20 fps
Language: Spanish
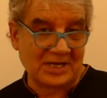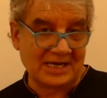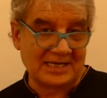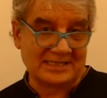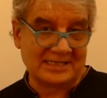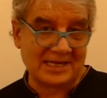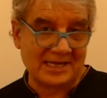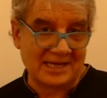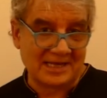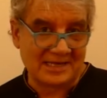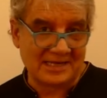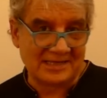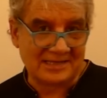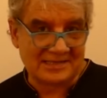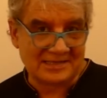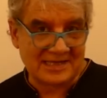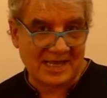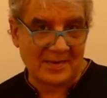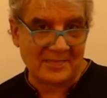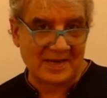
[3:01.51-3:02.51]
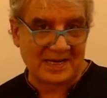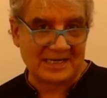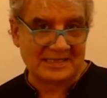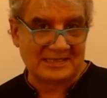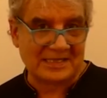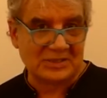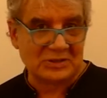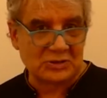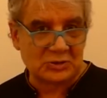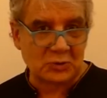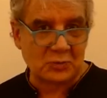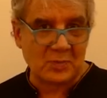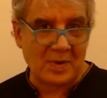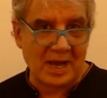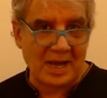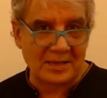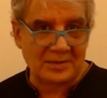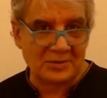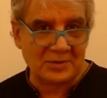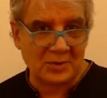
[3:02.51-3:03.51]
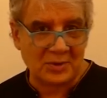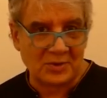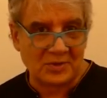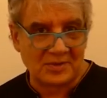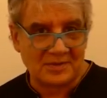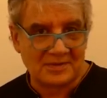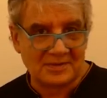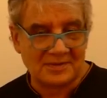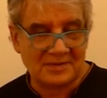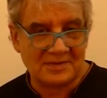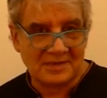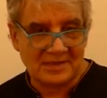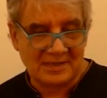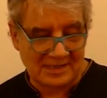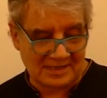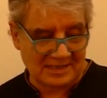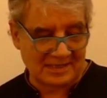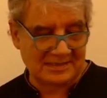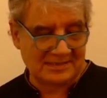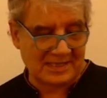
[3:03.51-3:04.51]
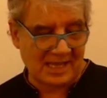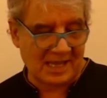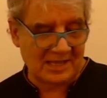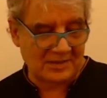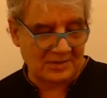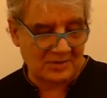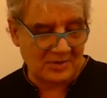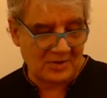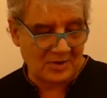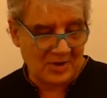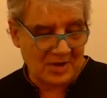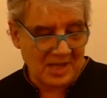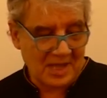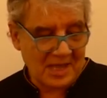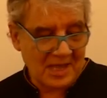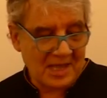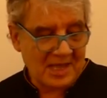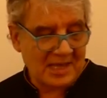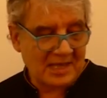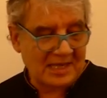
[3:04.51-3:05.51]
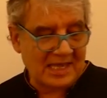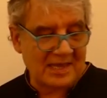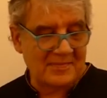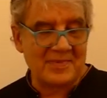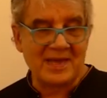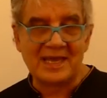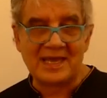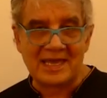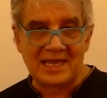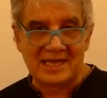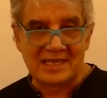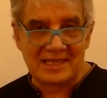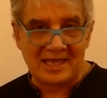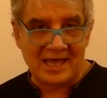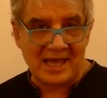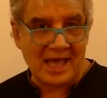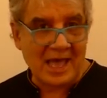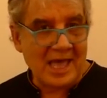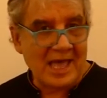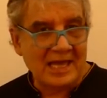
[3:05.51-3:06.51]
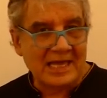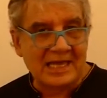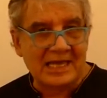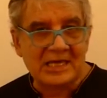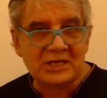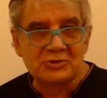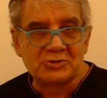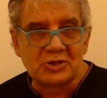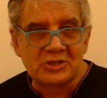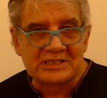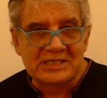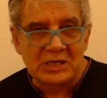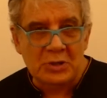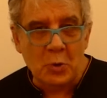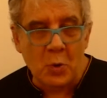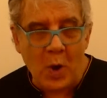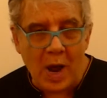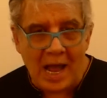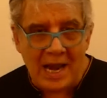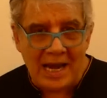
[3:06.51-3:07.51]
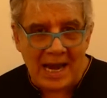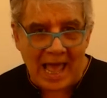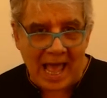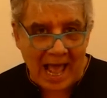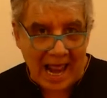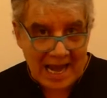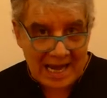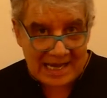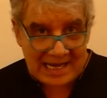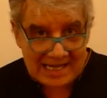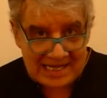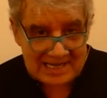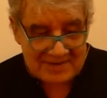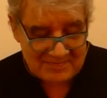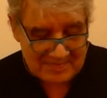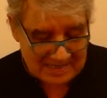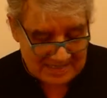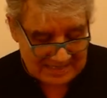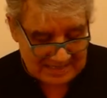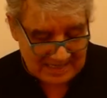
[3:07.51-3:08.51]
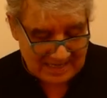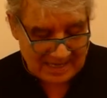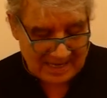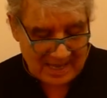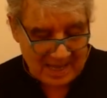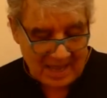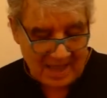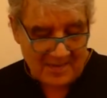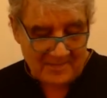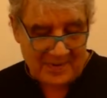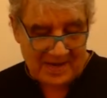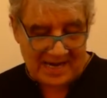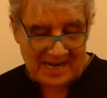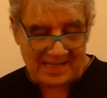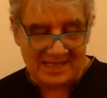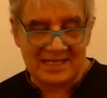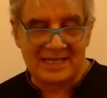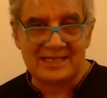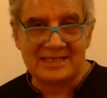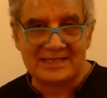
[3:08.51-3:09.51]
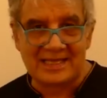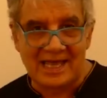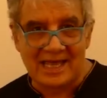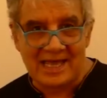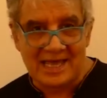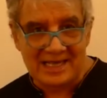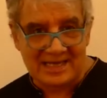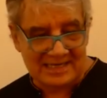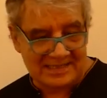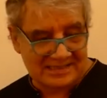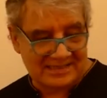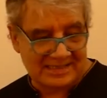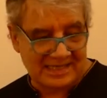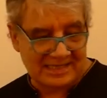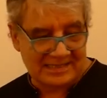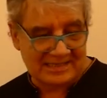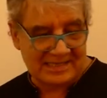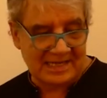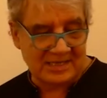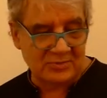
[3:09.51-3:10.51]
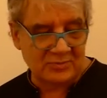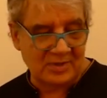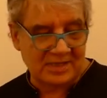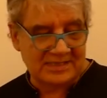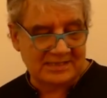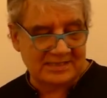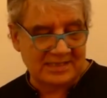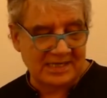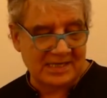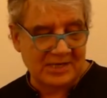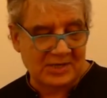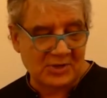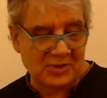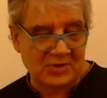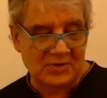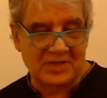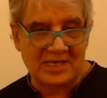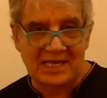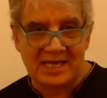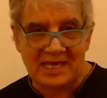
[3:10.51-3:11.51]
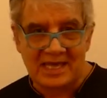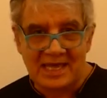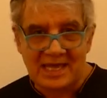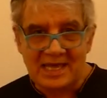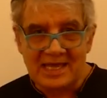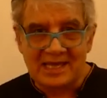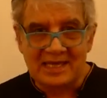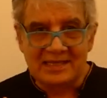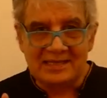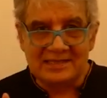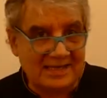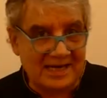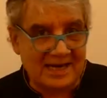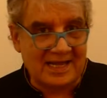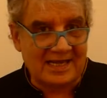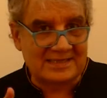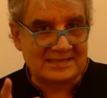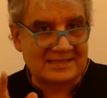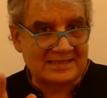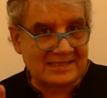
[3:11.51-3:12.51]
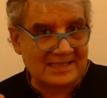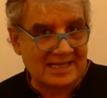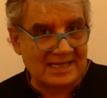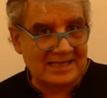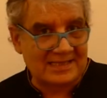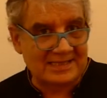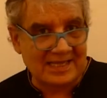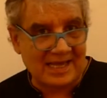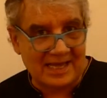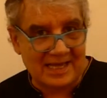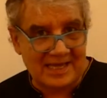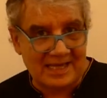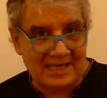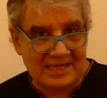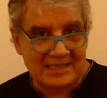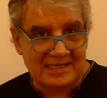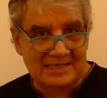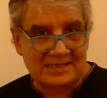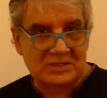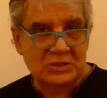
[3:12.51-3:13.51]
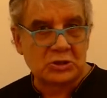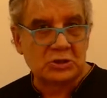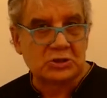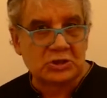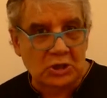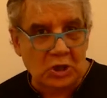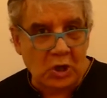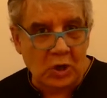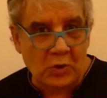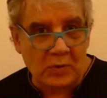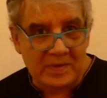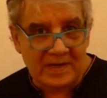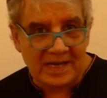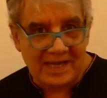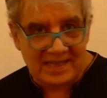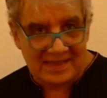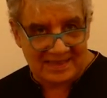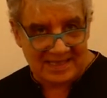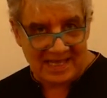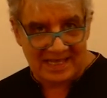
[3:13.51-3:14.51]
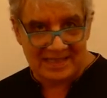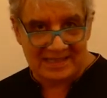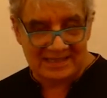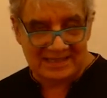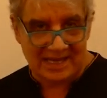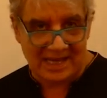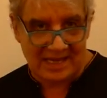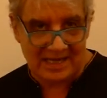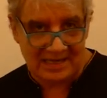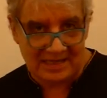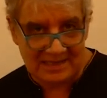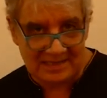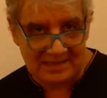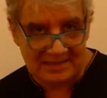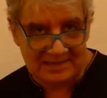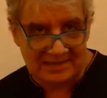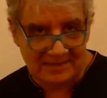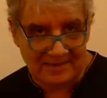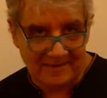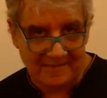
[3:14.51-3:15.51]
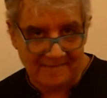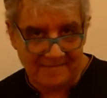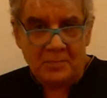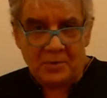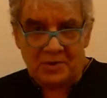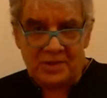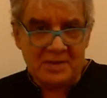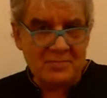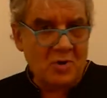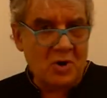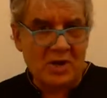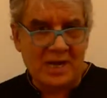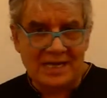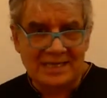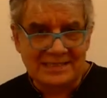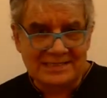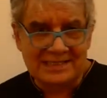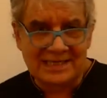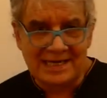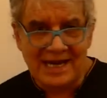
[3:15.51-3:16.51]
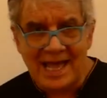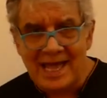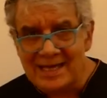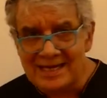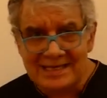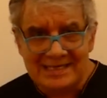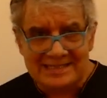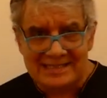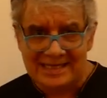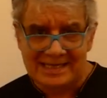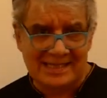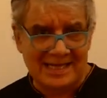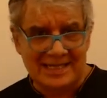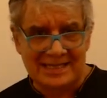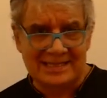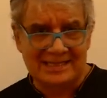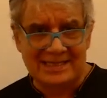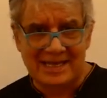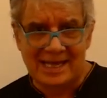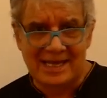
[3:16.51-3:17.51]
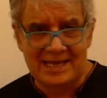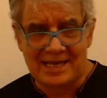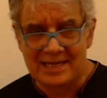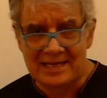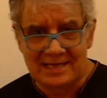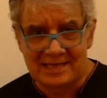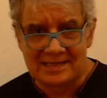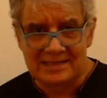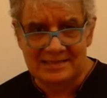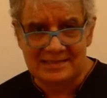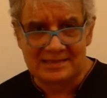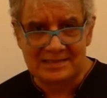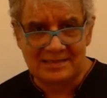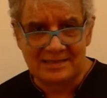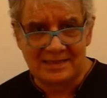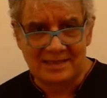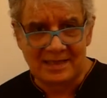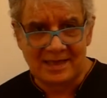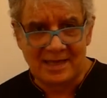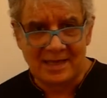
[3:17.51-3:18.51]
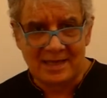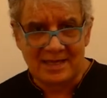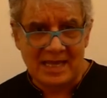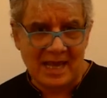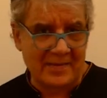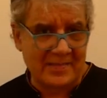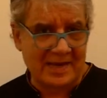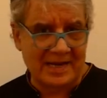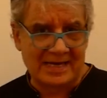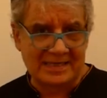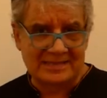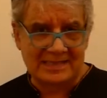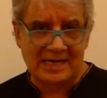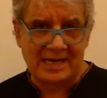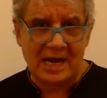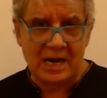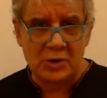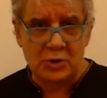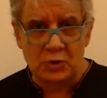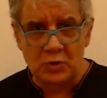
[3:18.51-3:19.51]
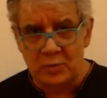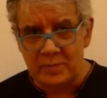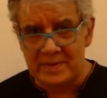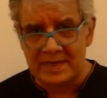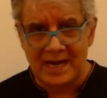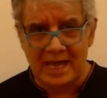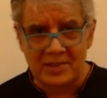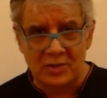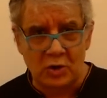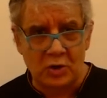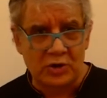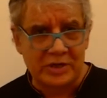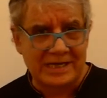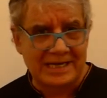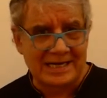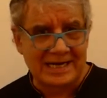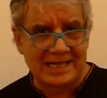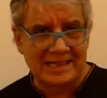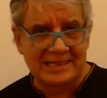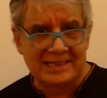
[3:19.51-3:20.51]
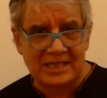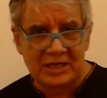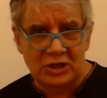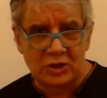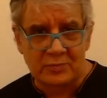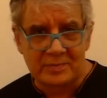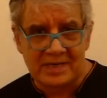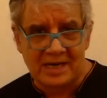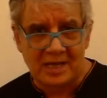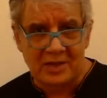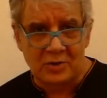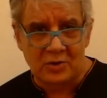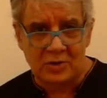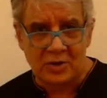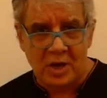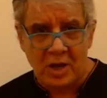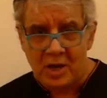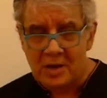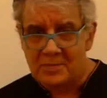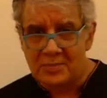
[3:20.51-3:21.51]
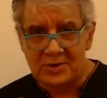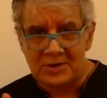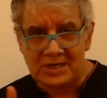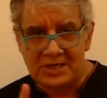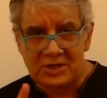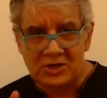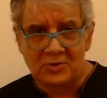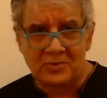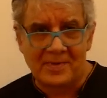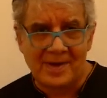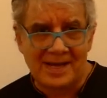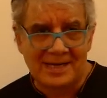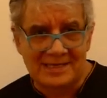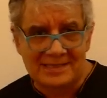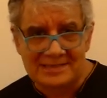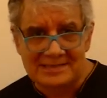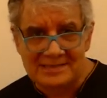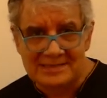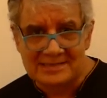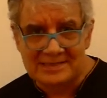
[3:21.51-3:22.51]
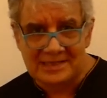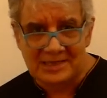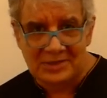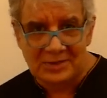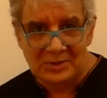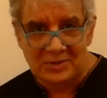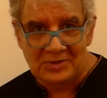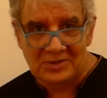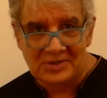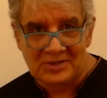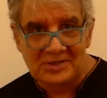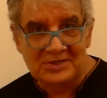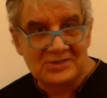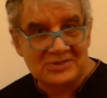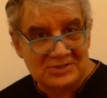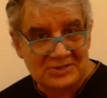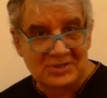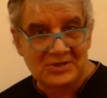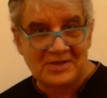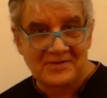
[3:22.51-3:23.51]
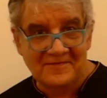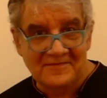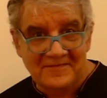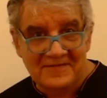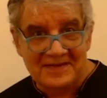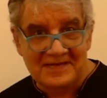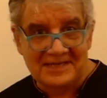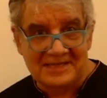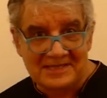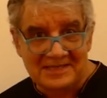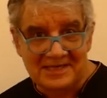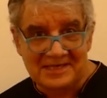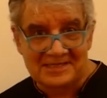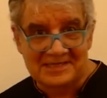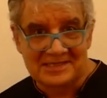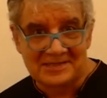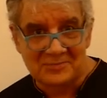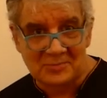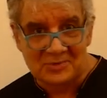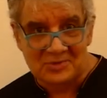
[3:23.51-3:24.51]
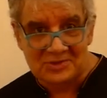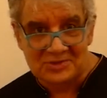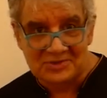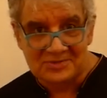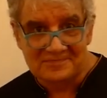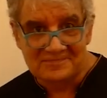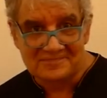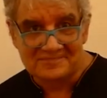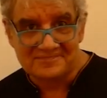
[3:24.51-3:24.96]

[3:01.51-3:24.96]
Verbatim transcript: 3x que aparecen sumando y restando. ¿Qué me queda? Que eso es igual al límite para delta x tendiendo a 0 de 3 delta x sobre delta x. Podemos cancelar ese delta x que aparece en el numerador y en el denominador porque no valen 0 son infinitésimos.